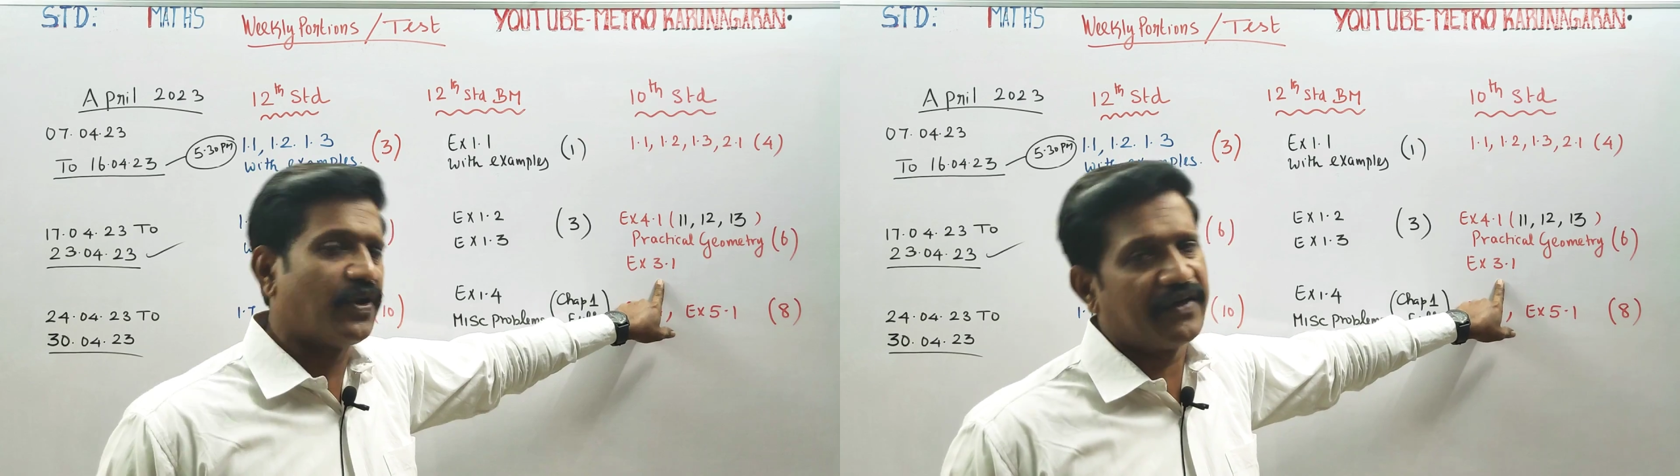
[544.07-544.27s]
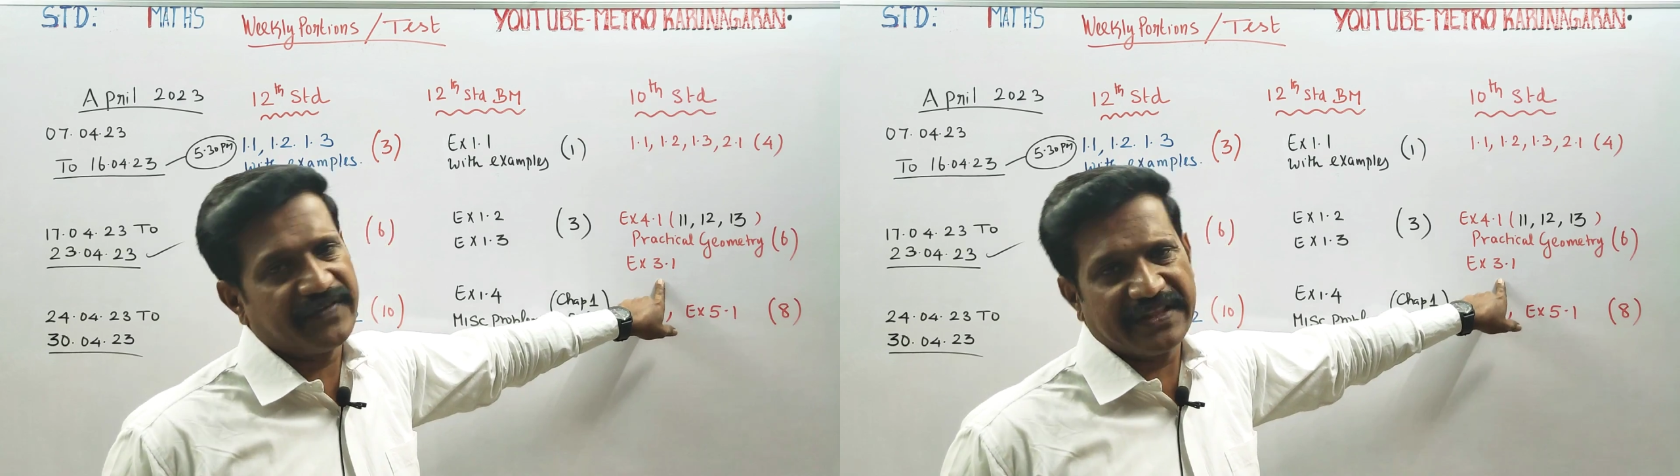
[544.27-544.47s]

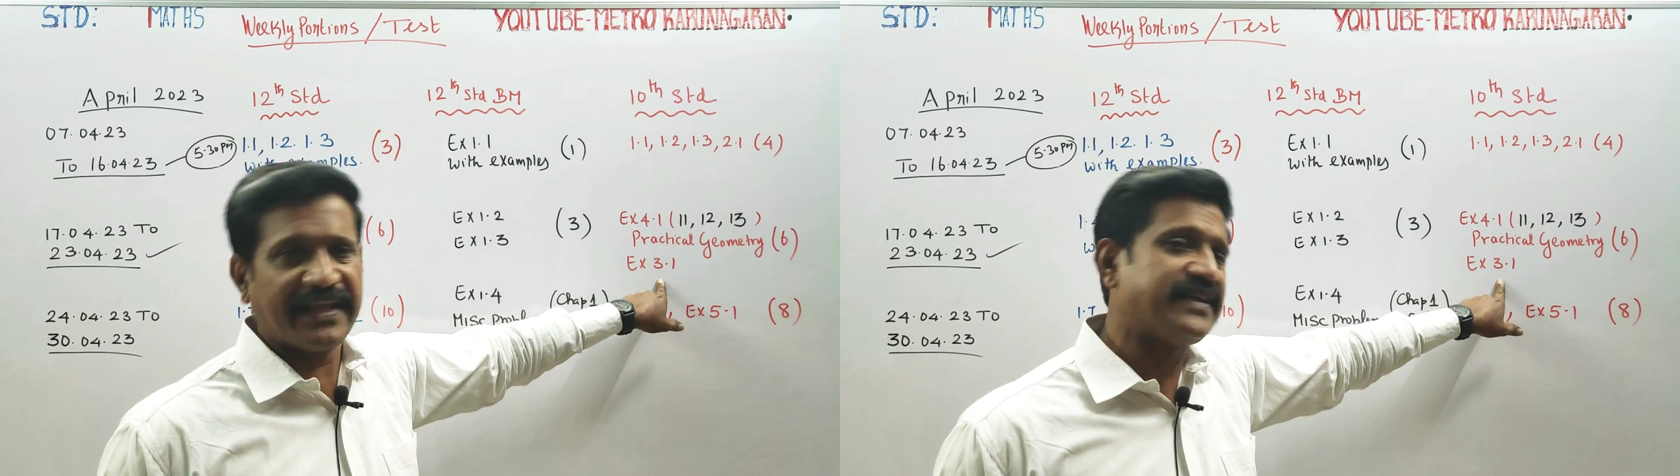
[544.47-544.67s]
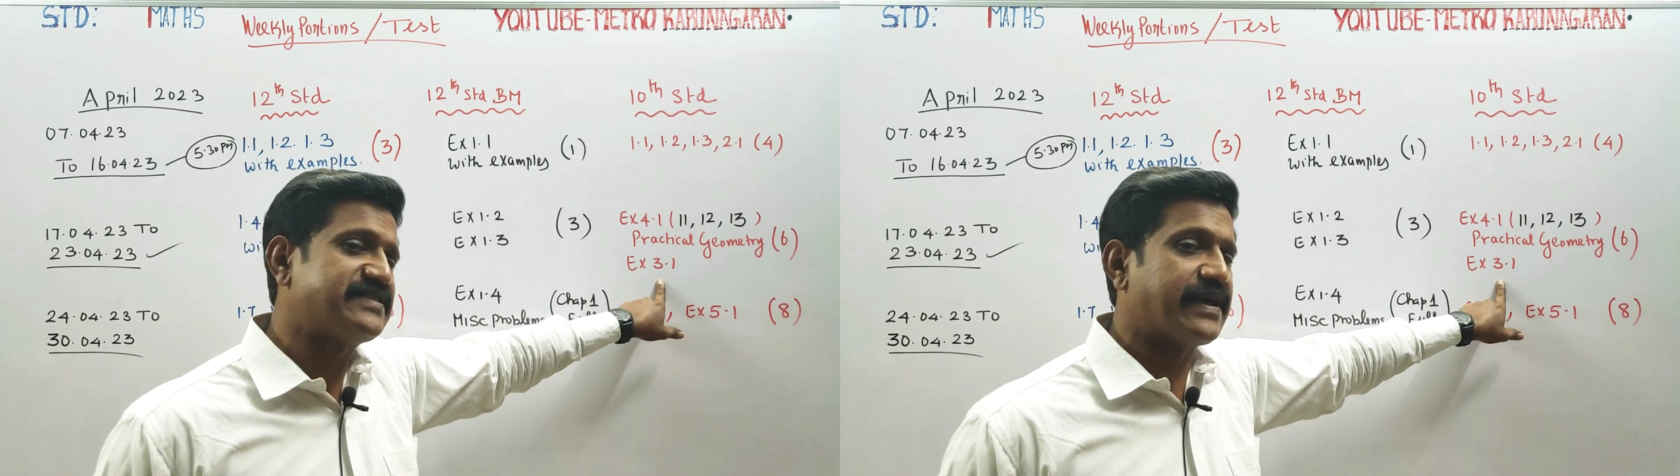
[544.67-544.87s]
ஃபுல்லாக வித்
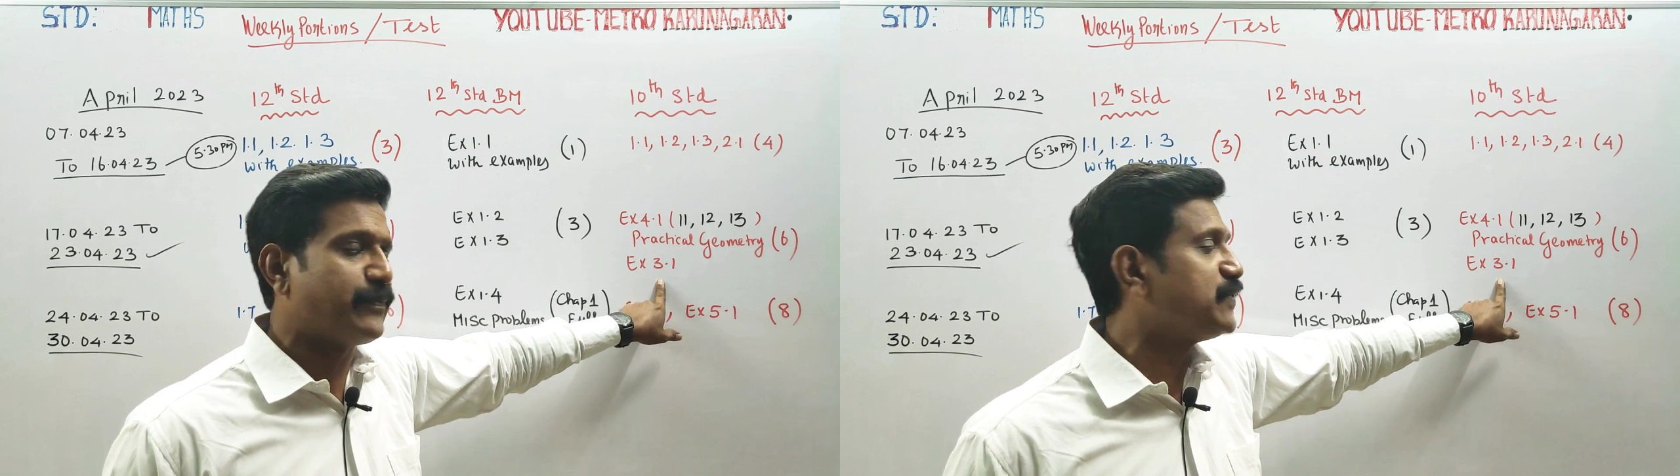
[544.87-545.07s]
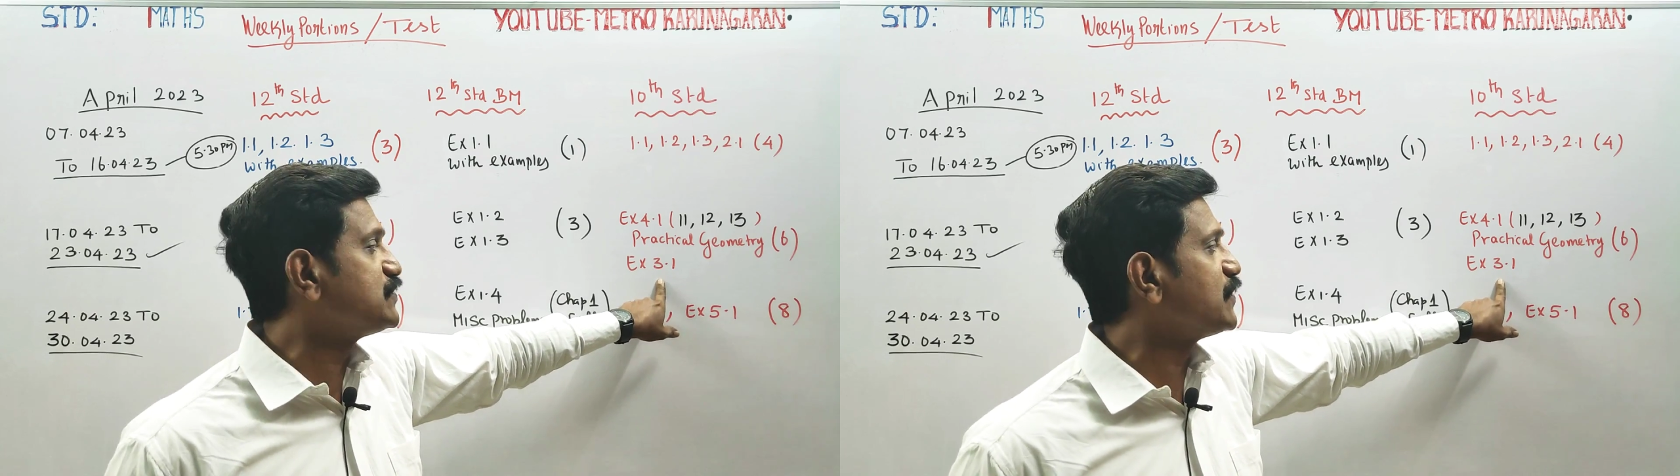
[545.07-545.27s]

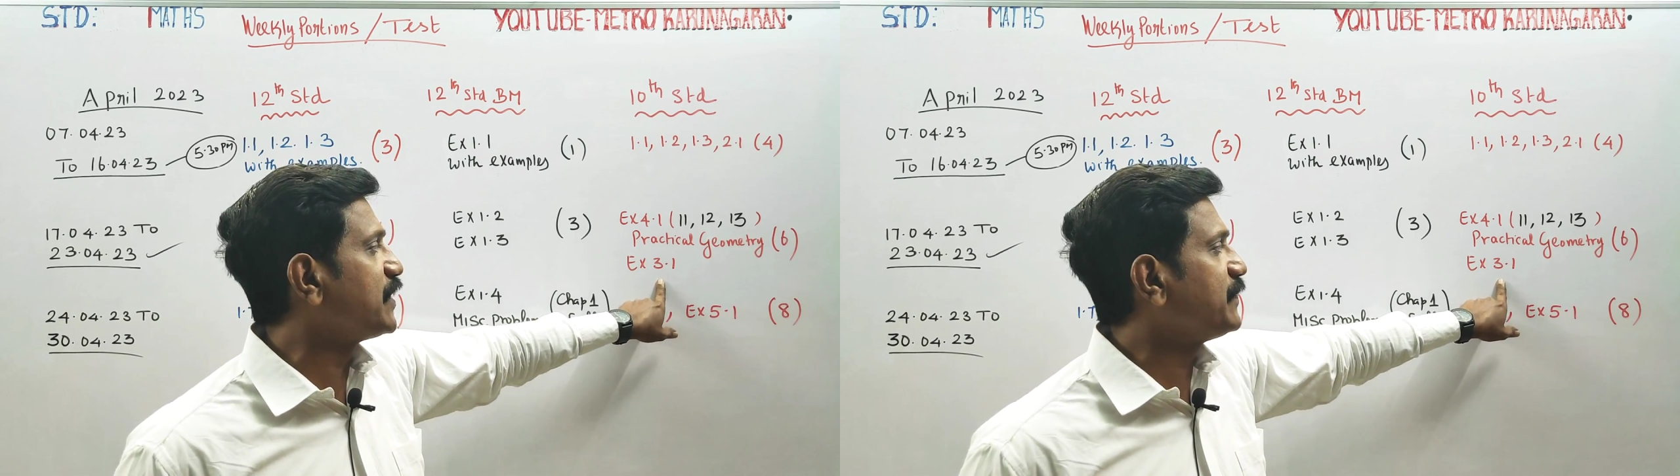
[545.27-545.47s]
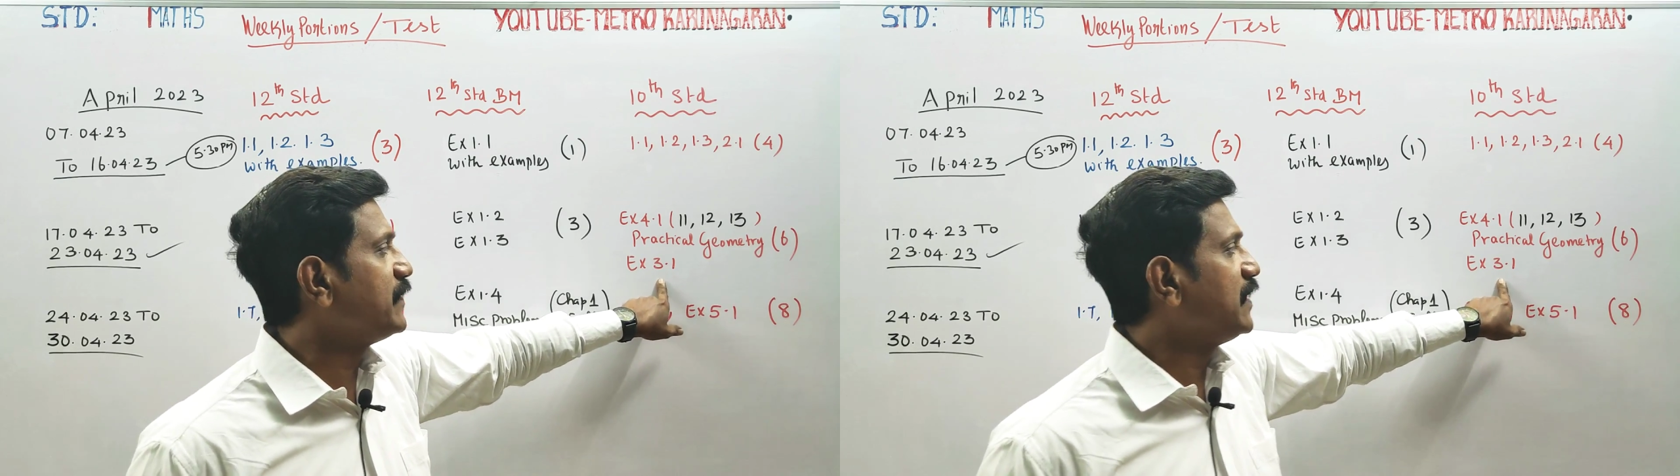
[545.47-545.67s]
எக்ஸாம்பிள்ஸோட